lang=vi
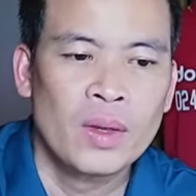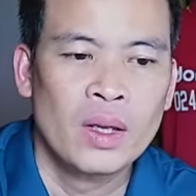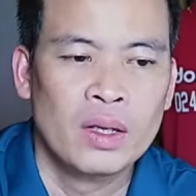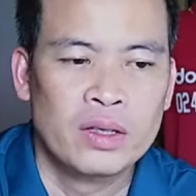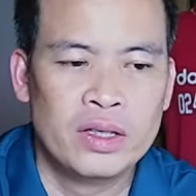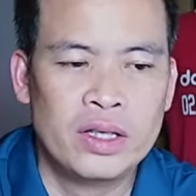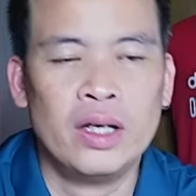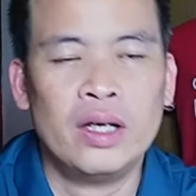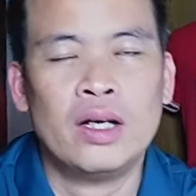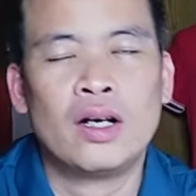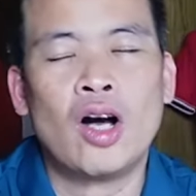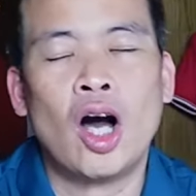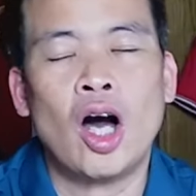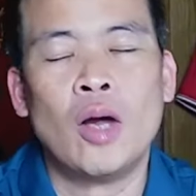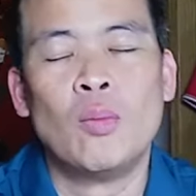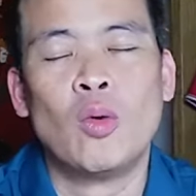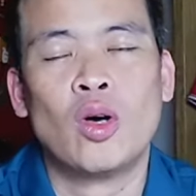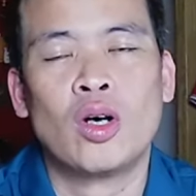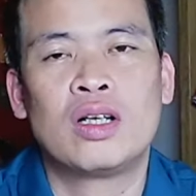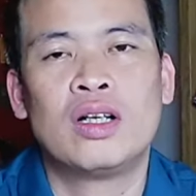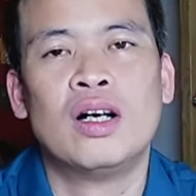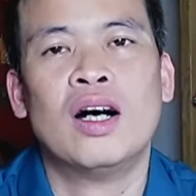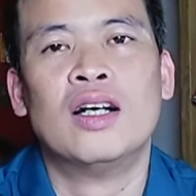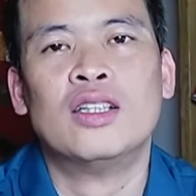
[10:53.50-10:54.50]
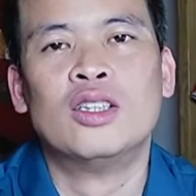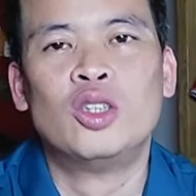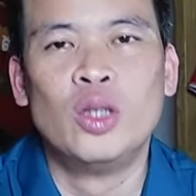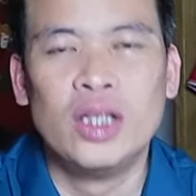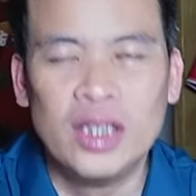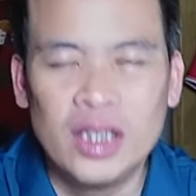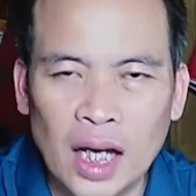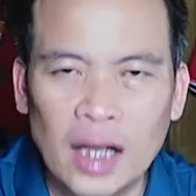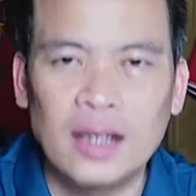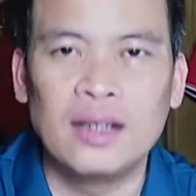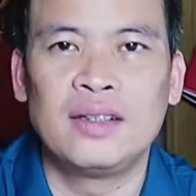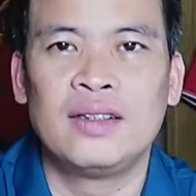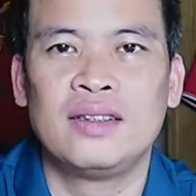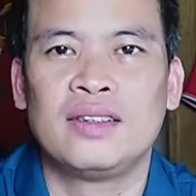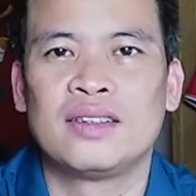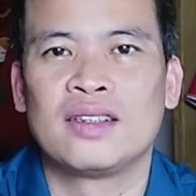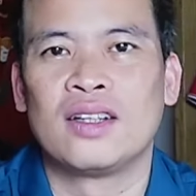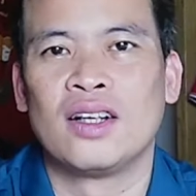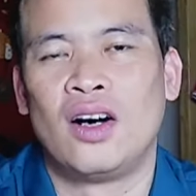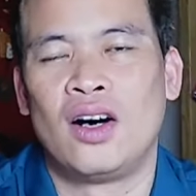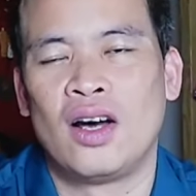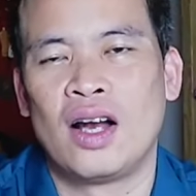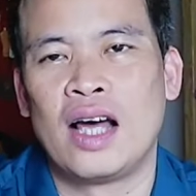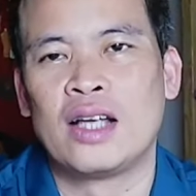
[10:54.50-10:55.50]
chỉ còn một cửa duy nhất
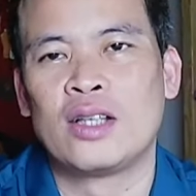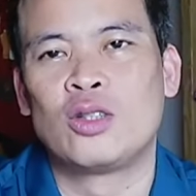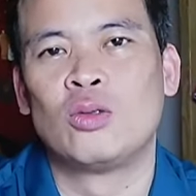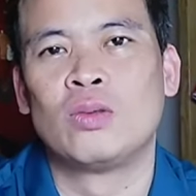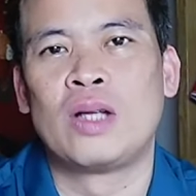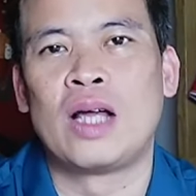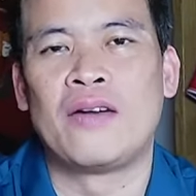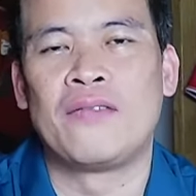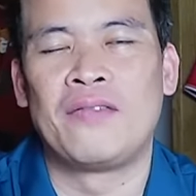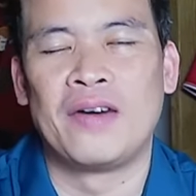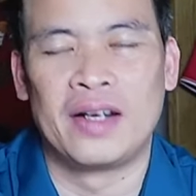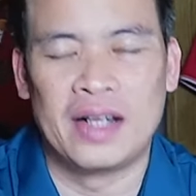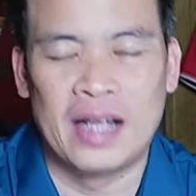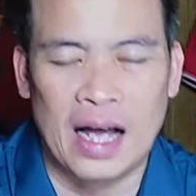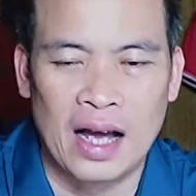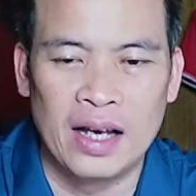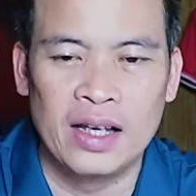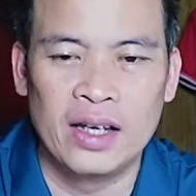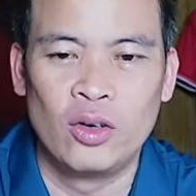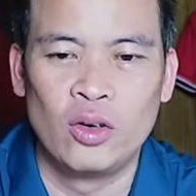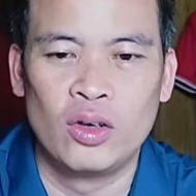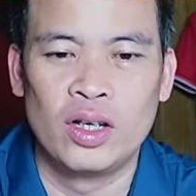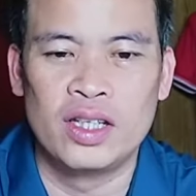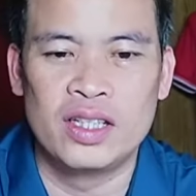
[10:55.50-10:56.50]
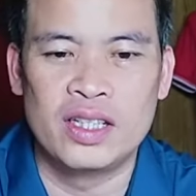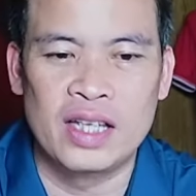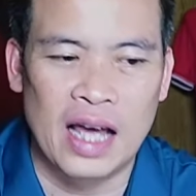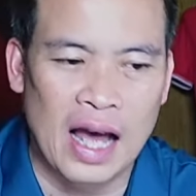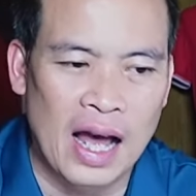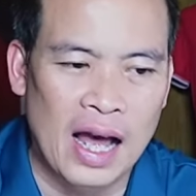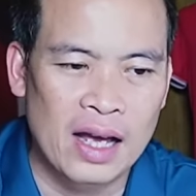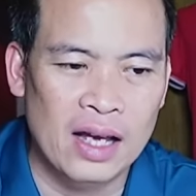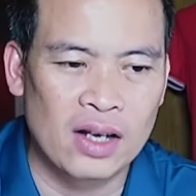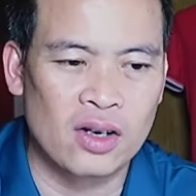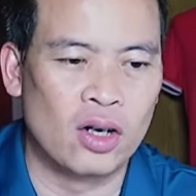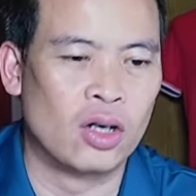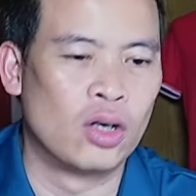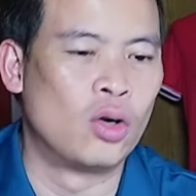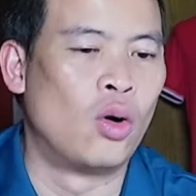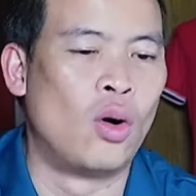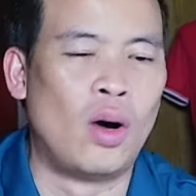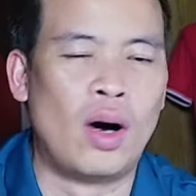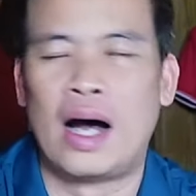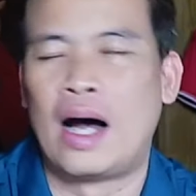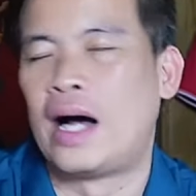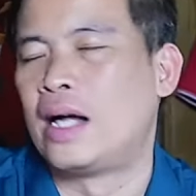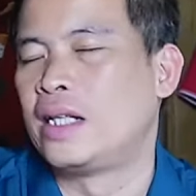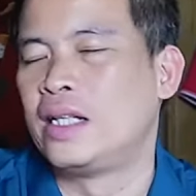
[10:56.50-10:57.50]
đó là chúng ta phải thắng Indonesia còn
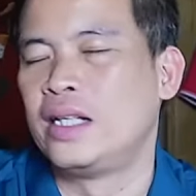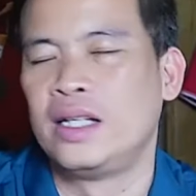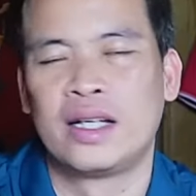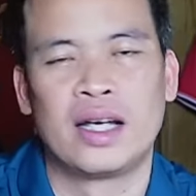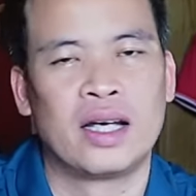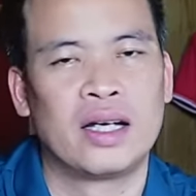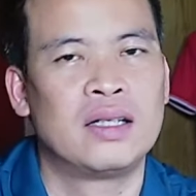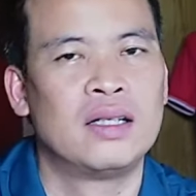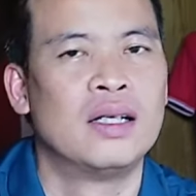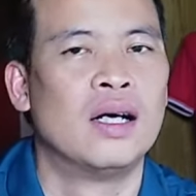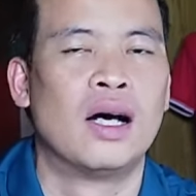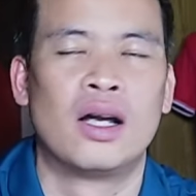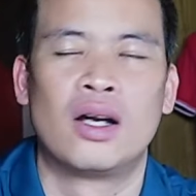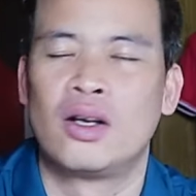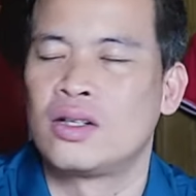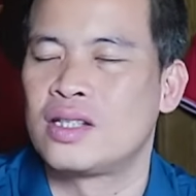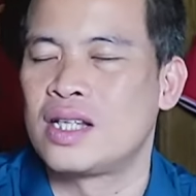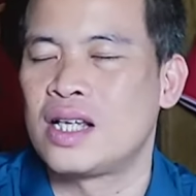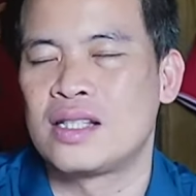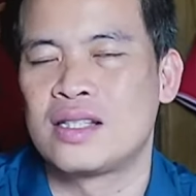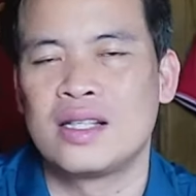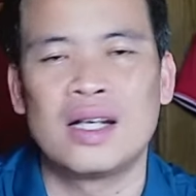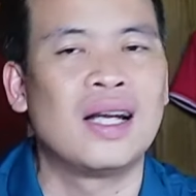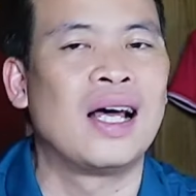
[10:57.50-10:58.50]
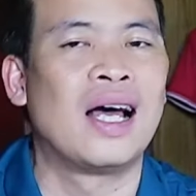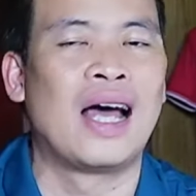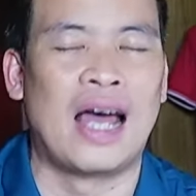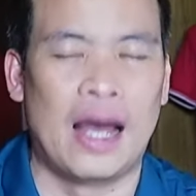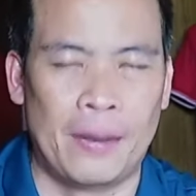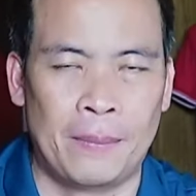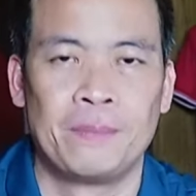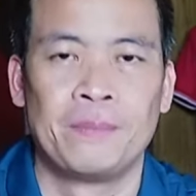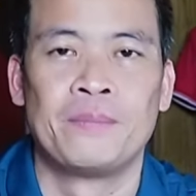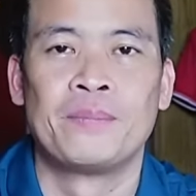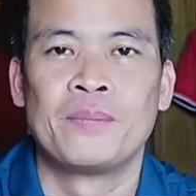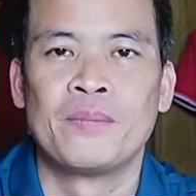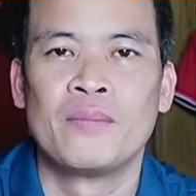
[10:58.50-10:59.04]
hòa thì cái cửa nó sẽ rất là hẹp